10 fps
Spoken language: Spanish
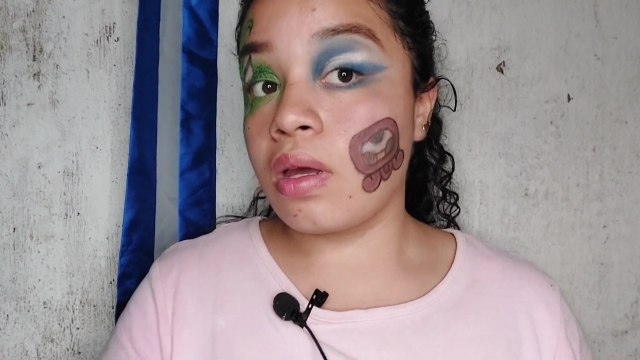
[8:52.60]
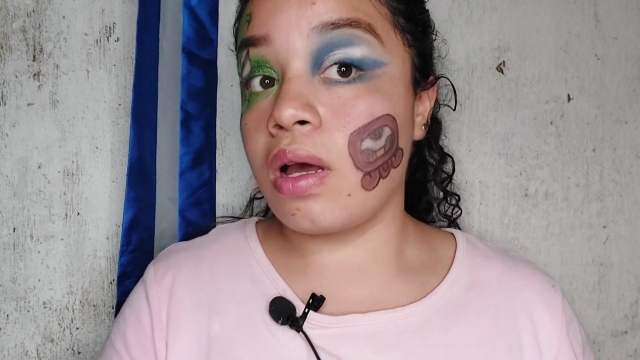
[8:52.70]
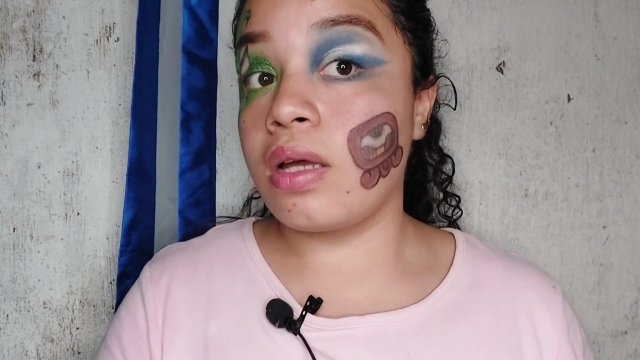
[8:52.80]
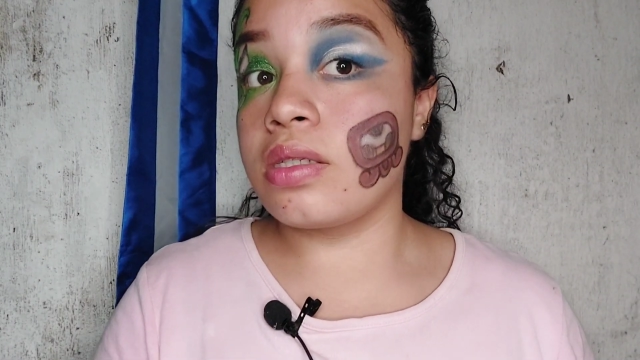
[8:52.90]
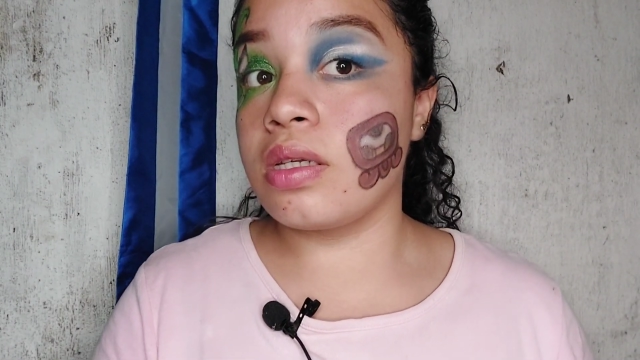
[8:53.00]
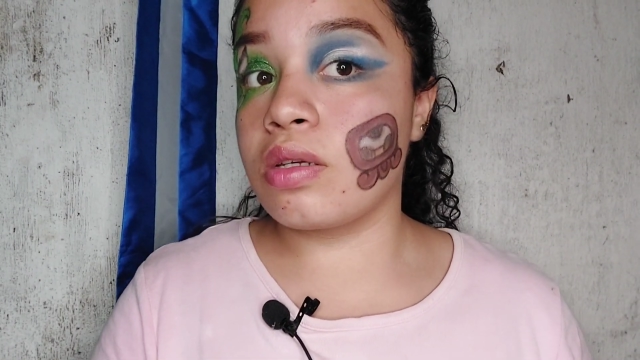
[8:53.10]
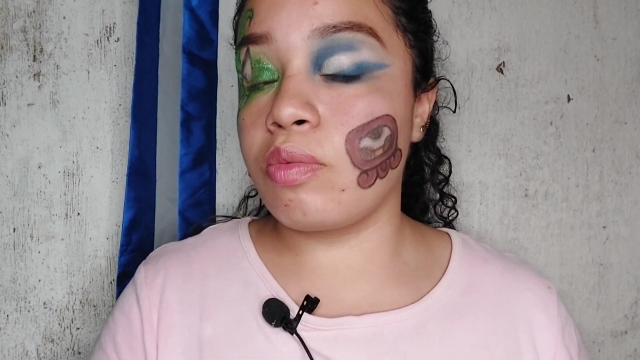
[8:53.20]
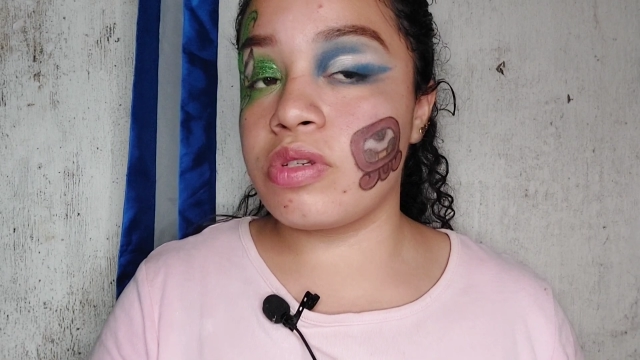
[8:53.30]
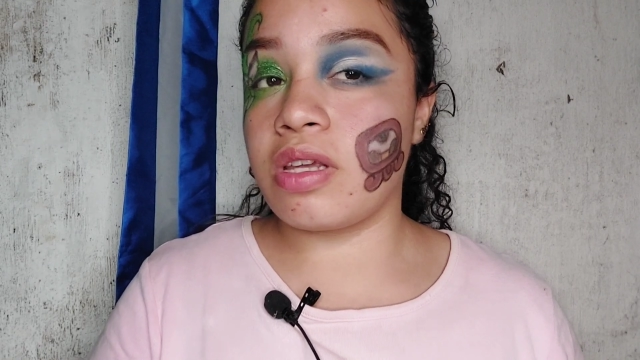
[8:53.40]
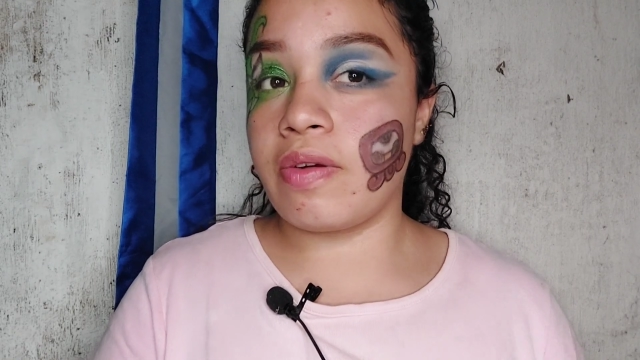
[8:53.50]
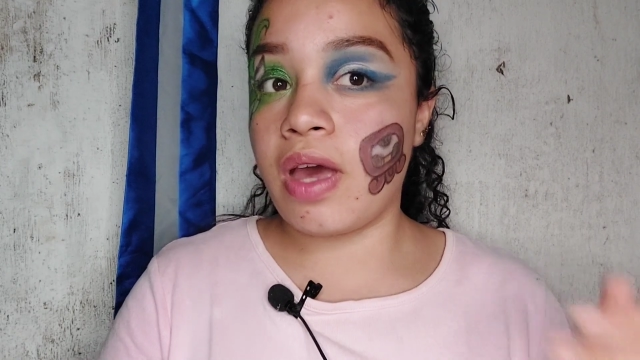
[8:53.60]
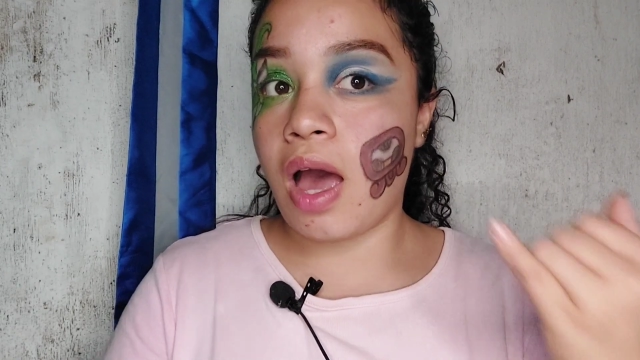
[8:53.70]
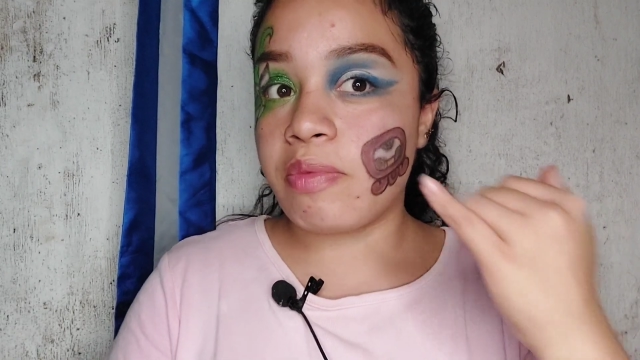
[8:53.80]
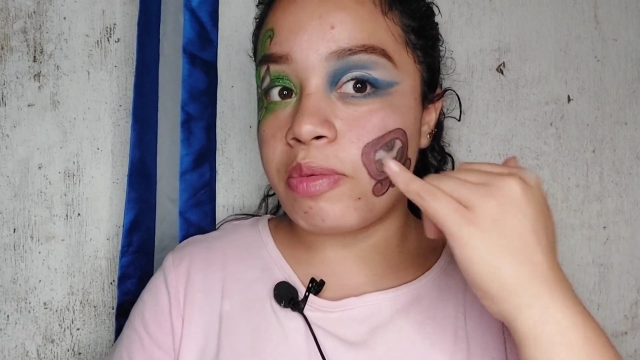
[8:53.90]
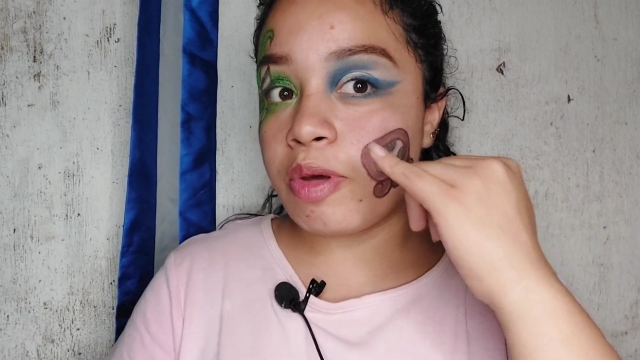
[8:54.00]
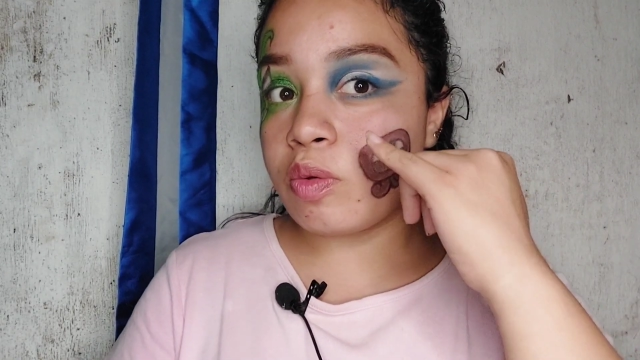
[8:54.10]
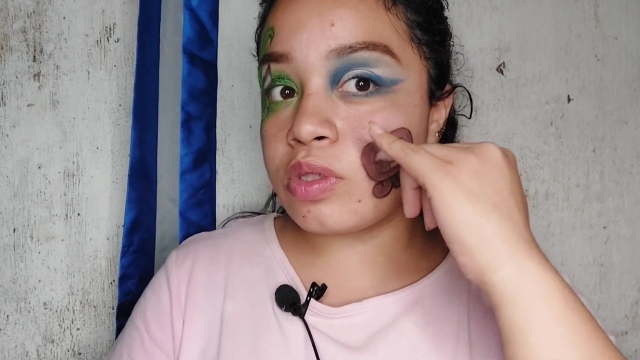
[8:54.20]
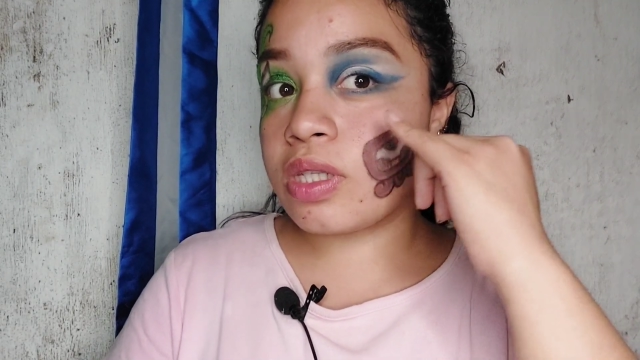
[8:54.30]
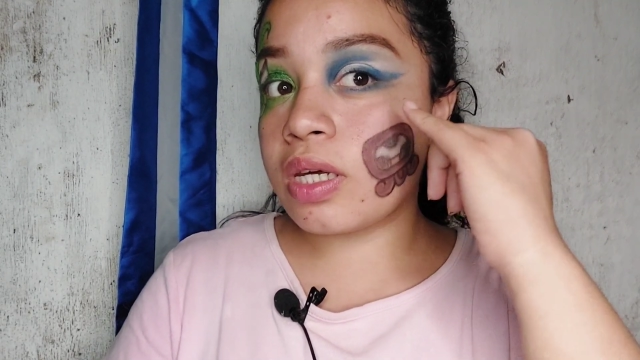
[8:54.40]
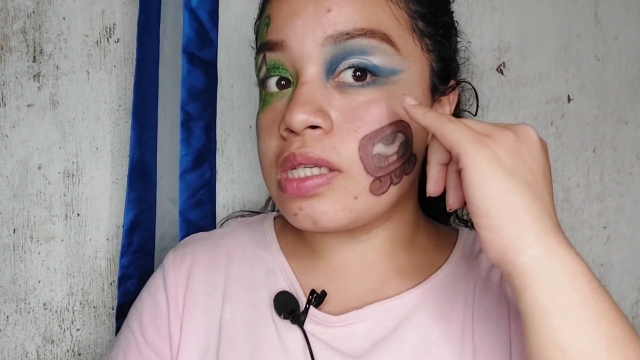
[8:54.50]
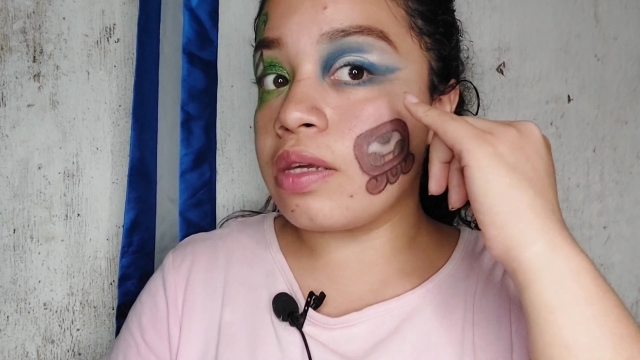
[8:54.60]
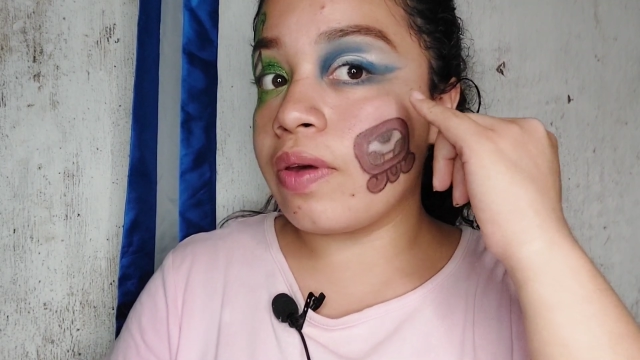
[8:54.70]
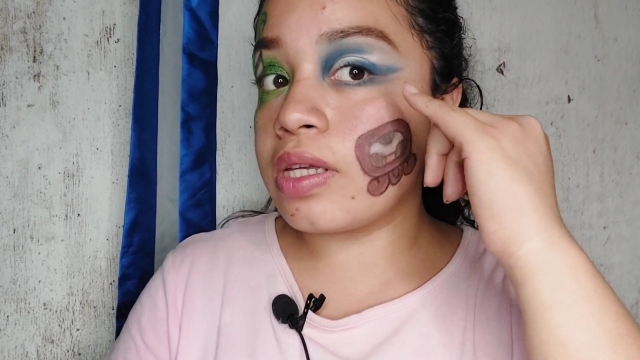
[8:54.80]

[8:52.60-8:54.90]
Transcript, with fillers: Así es como se ve. A mí me gusta que se vea